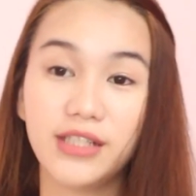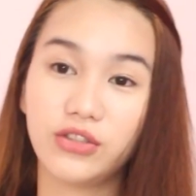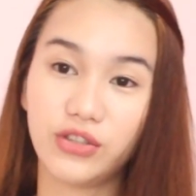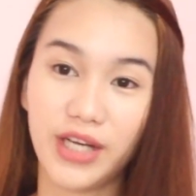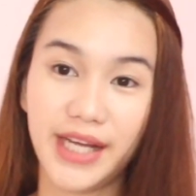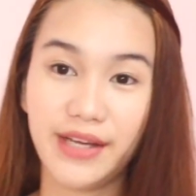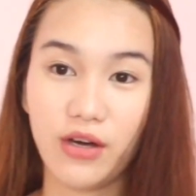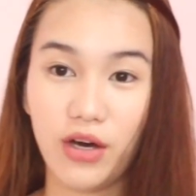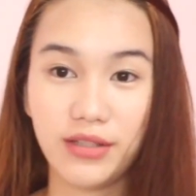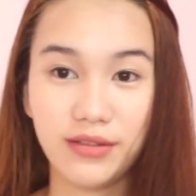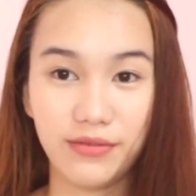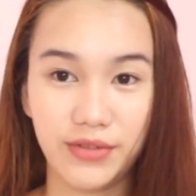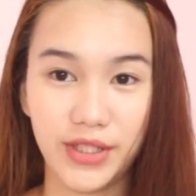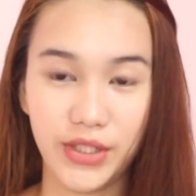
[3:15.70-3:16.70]

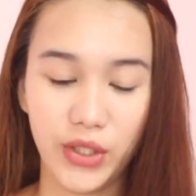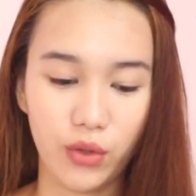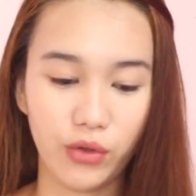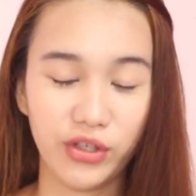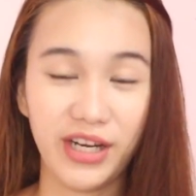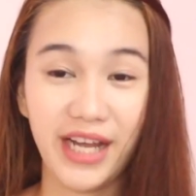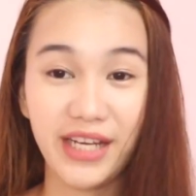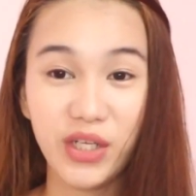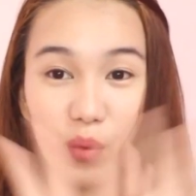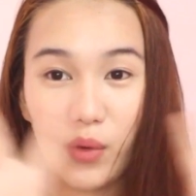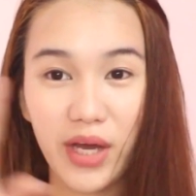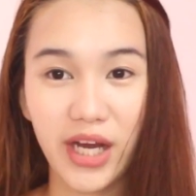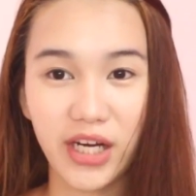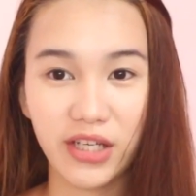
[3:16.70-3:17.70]
try-on video or
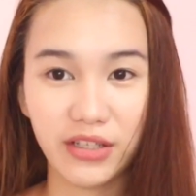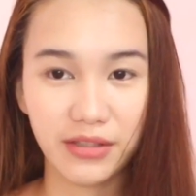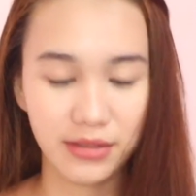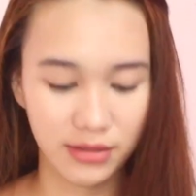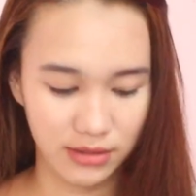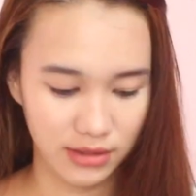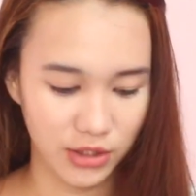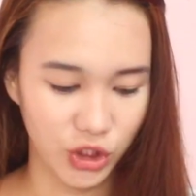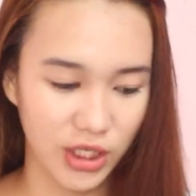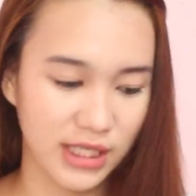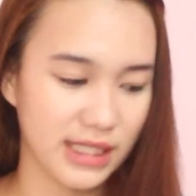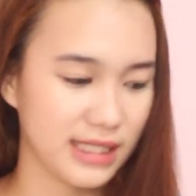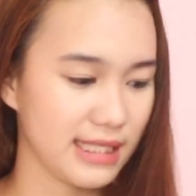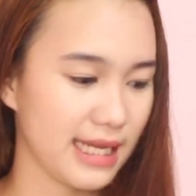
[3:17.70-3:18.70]
anywhere
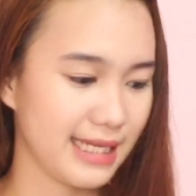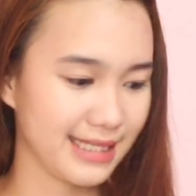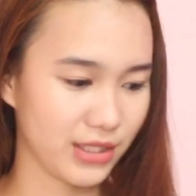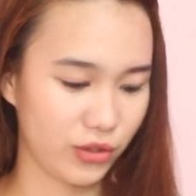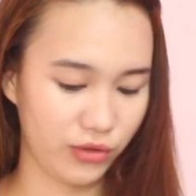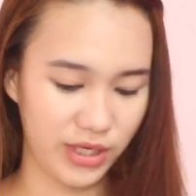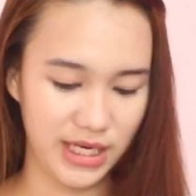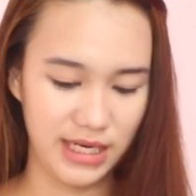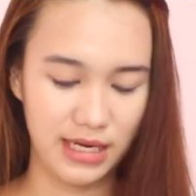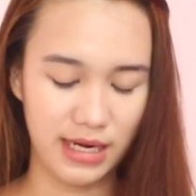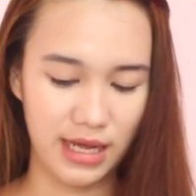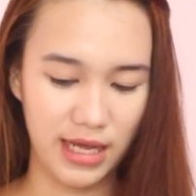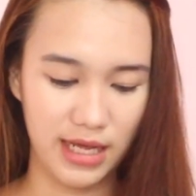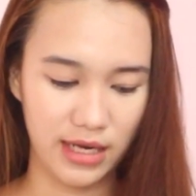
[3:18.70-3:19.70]
dyan sa screen.
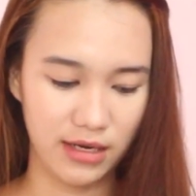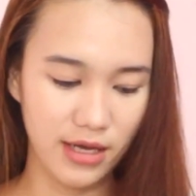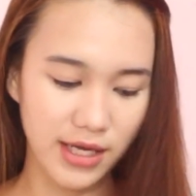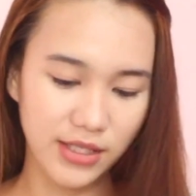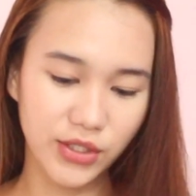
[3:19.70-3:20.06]
Ayan.